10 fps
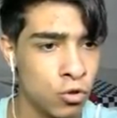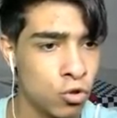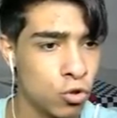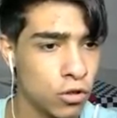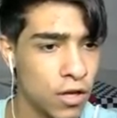
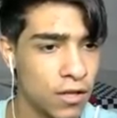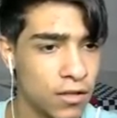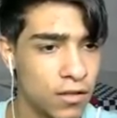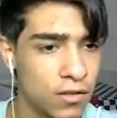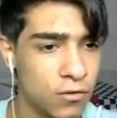Şuradan
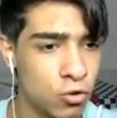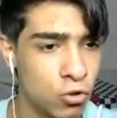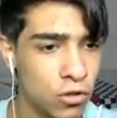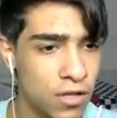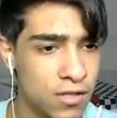
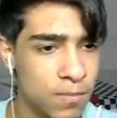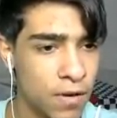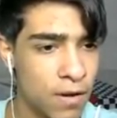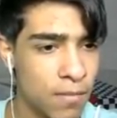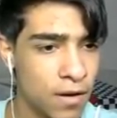şuradan
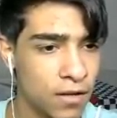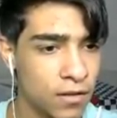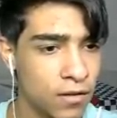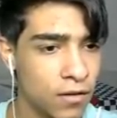zıplayın bakın.